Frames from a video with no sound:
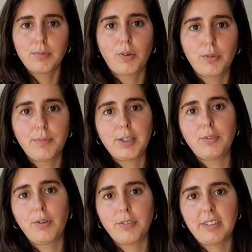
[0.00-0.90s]
dans le domaine
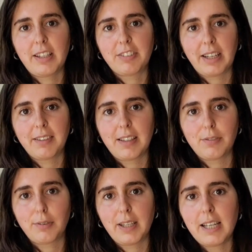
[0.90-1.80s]
du lentillage
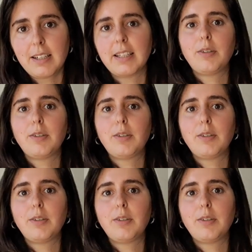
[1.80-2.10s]
gravitationnel